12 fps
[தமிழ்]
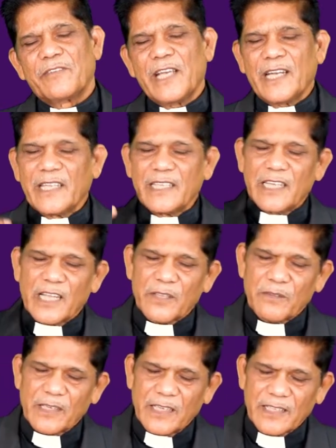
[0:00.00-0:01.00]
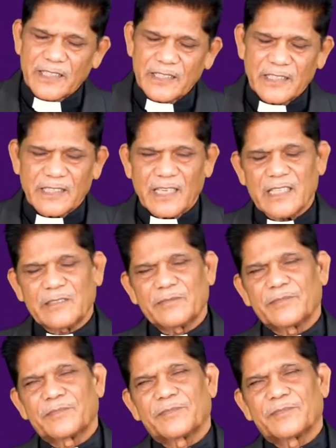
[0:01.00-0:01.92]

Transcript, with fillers: வேலை இல்லாதவர்களாக இருக்கலாம்